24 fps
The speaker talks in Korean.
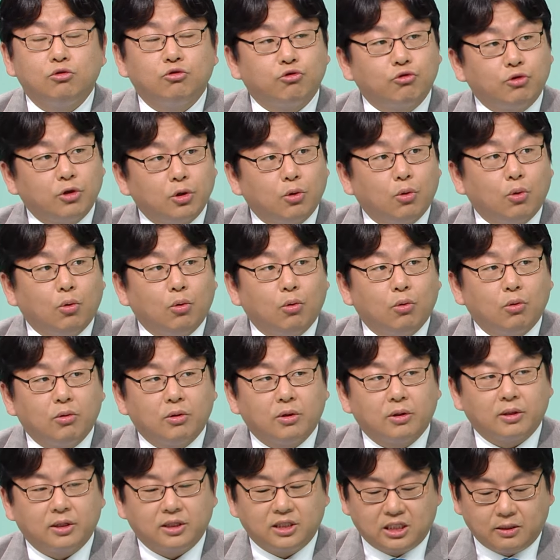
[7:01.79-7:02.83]
줄이고
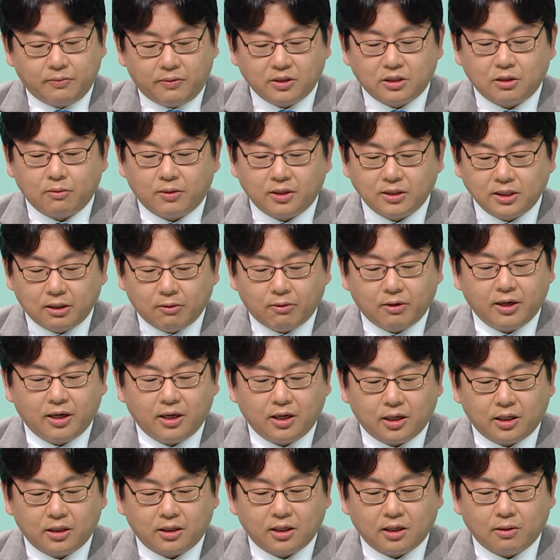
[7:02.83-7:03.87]
집에서만
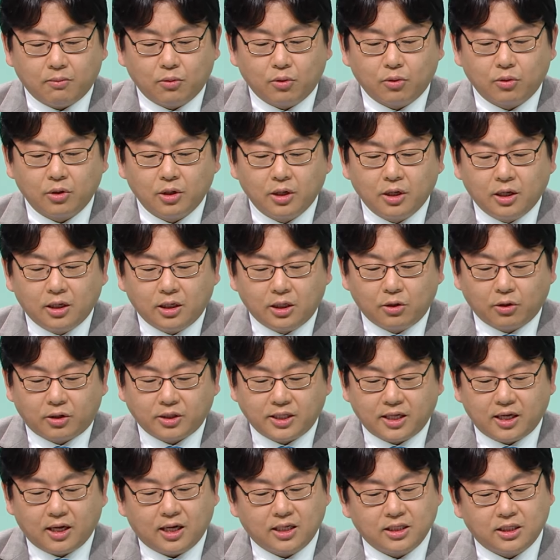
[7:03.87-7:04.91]
생활해야겠다 뭐 이렇게
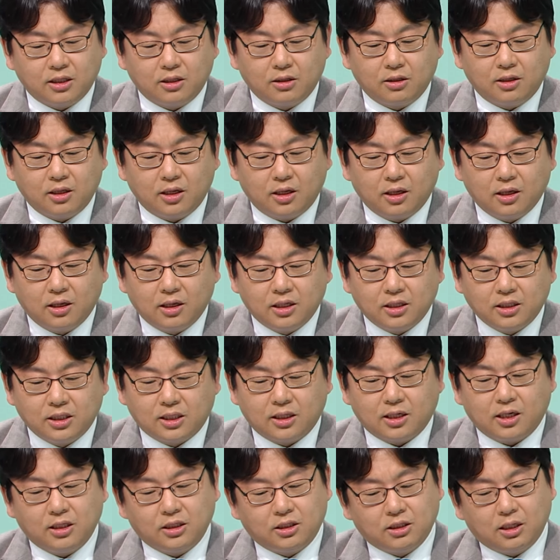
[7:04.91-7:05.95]
생각하시는데
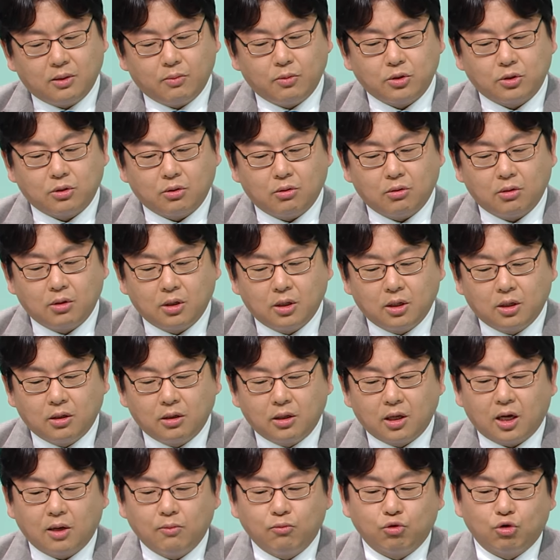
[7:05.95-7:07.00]
시간이 지나면서
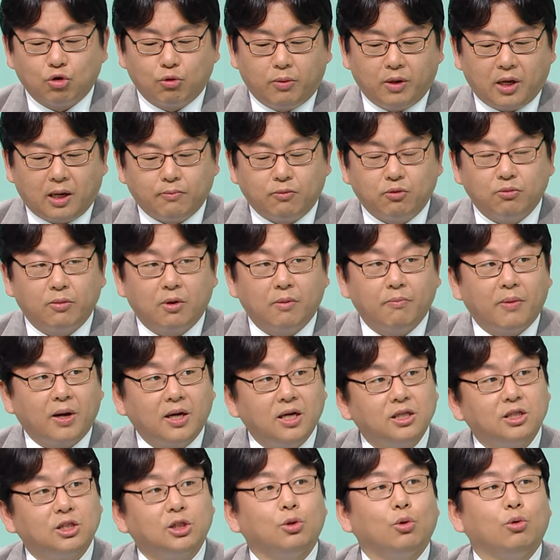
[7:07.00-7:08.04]
내가 무릎이 아프면
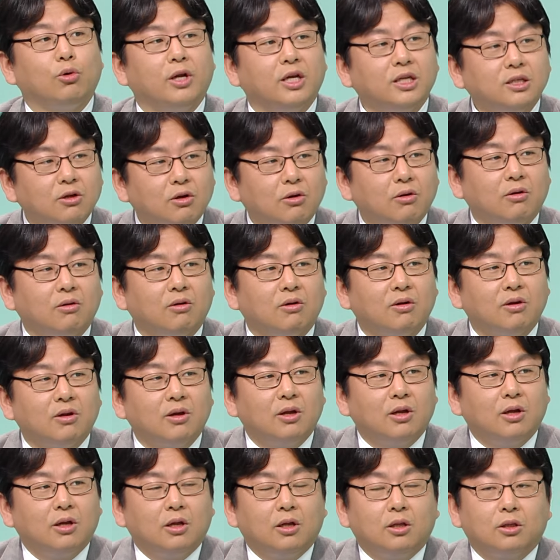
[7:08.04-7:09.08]
빨리 치료를 해서
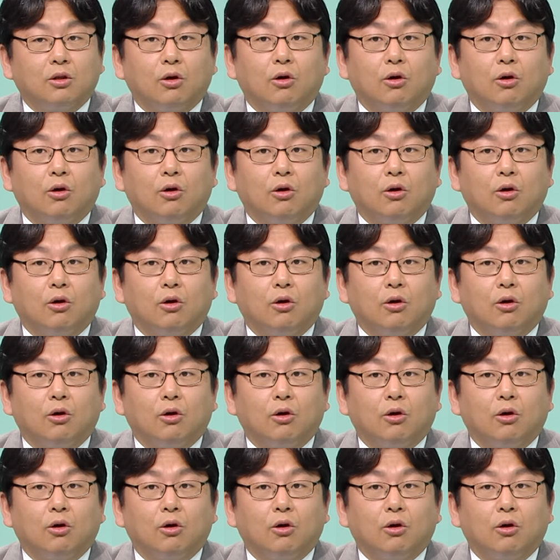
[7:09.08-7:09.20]
음.